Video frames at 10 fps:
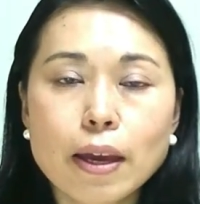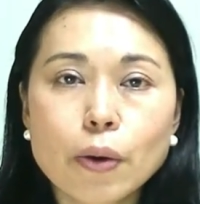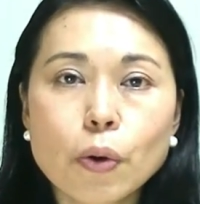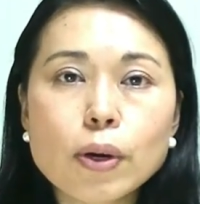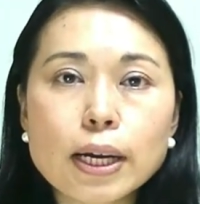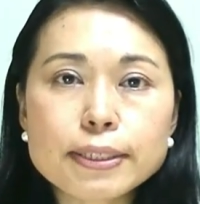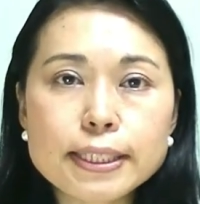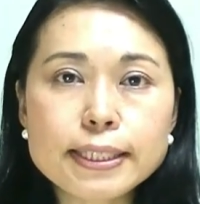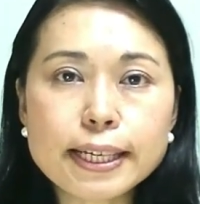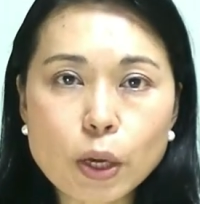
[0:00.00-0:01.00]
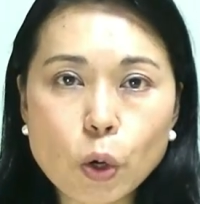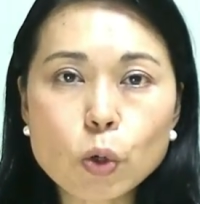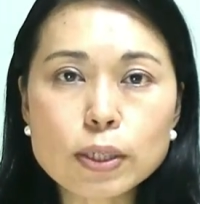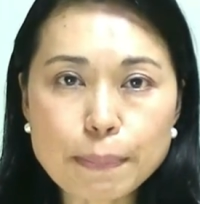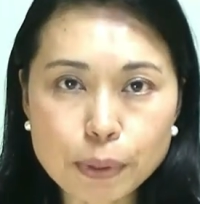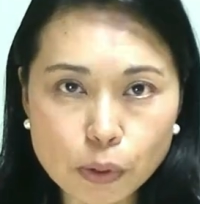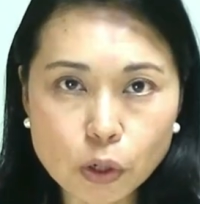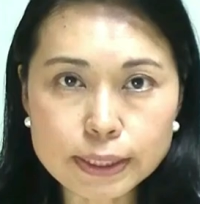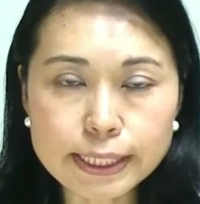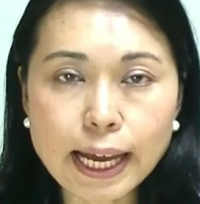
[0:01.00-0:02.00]
合格実績豊富なプロ
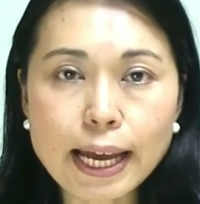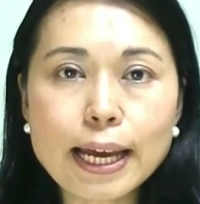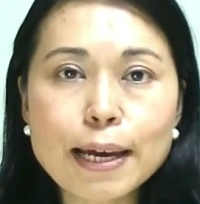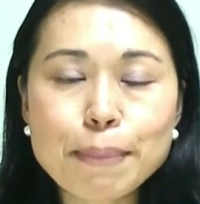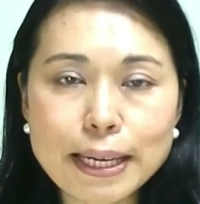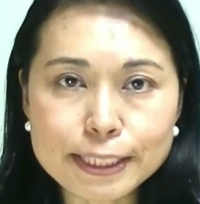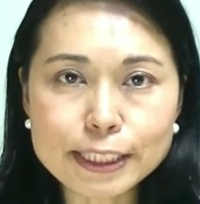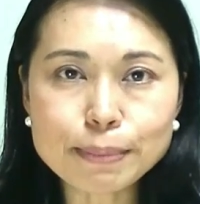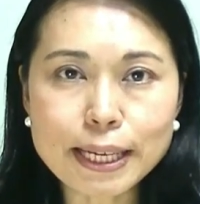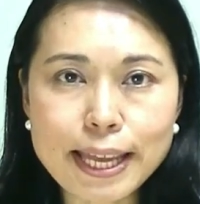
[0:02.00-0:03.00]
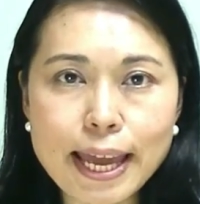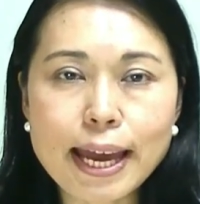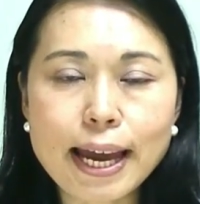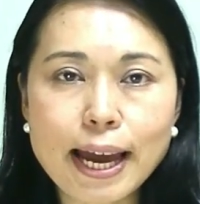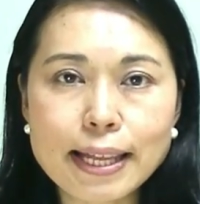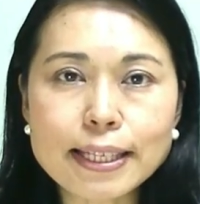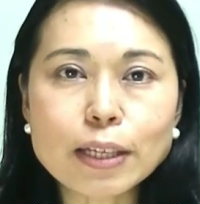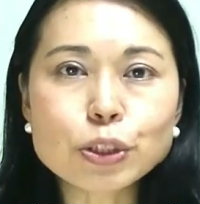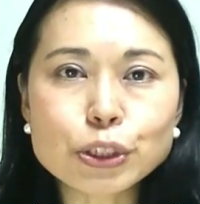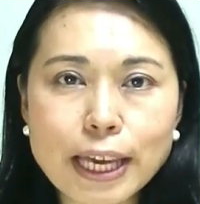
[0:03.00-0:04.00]
講師がマンツーマンであな
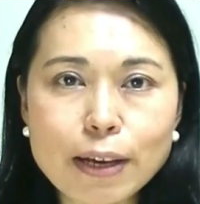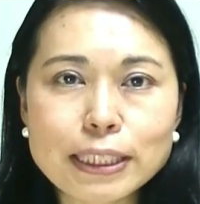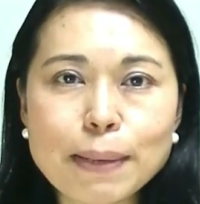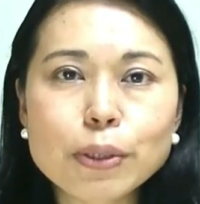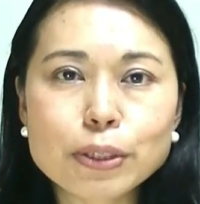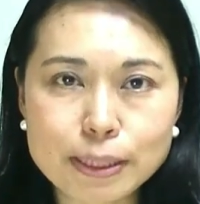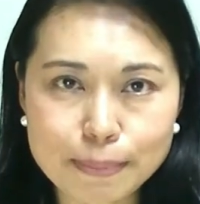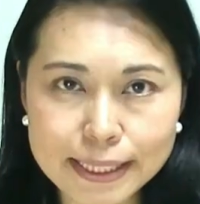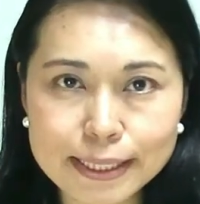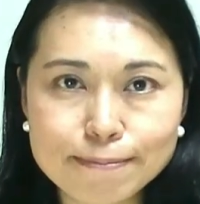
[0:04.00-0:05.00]
たの受験をサポートします。